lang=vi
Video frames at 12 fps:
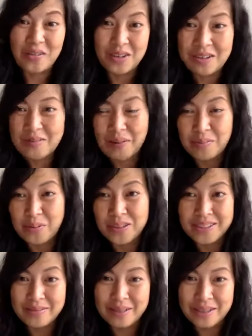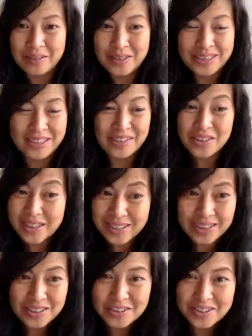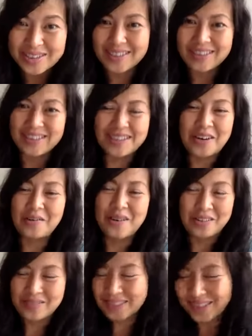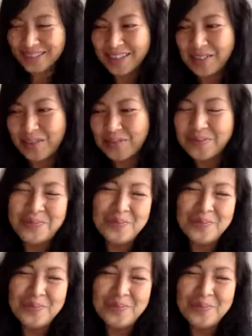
thâu lớp học của liên mặc dù liên đã nói tới nói lui là đừng có thâu họ vẫn cứ thâu